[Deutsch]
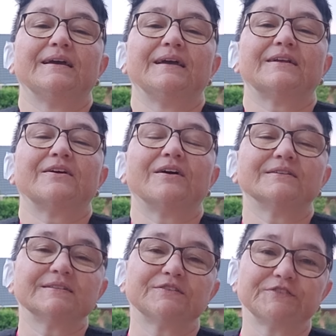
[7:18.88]
er
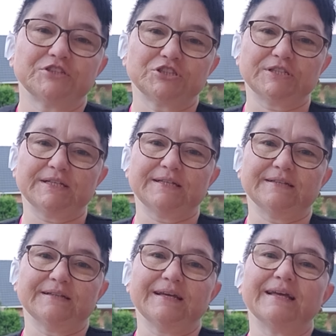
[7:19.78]
kann es
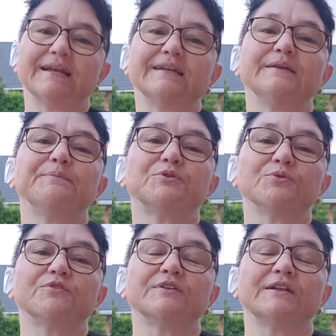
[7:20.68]
verstehen. Er liebt
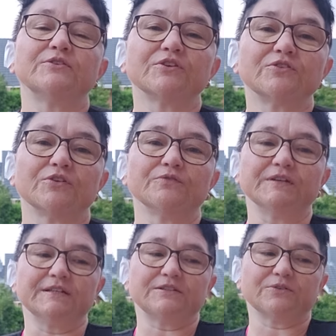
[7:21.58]
uns. Natürlich sollen wir
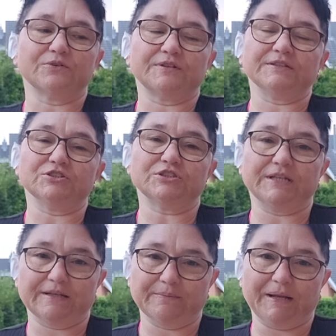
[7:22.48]
nicht dort drin
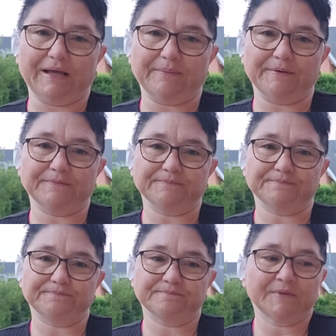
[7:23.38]
stehen bleiben.
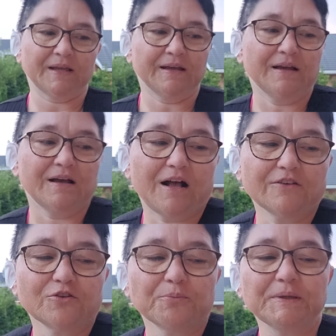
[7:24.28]

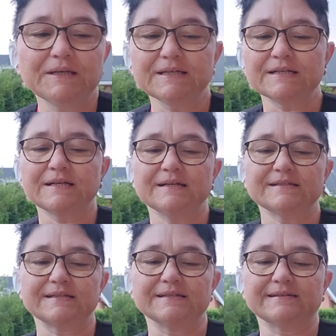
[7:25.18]
Also mir
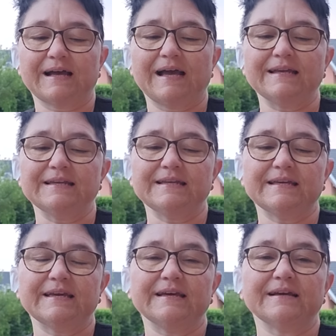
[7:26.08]
sind
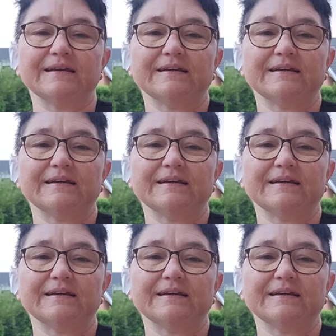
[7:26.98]
einige